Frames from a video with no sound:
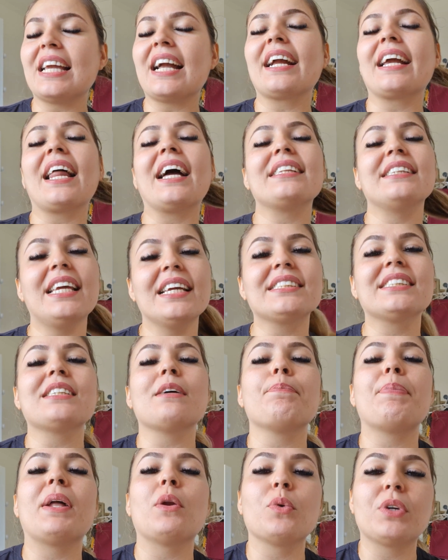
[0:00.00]
agradeça
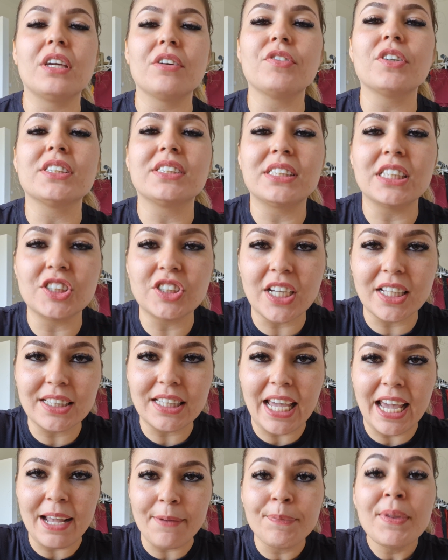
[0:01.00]
pelo que você já
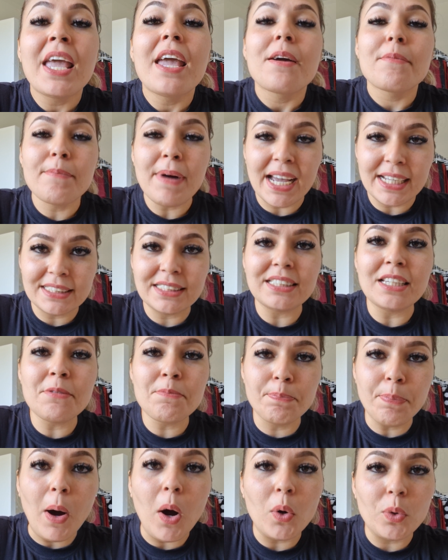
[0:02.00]
tem, mas se
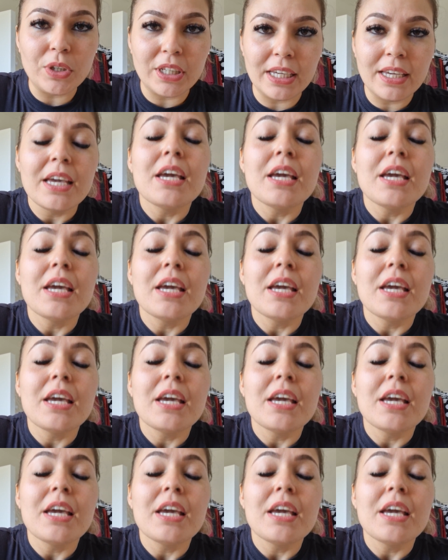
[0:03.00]
empolgue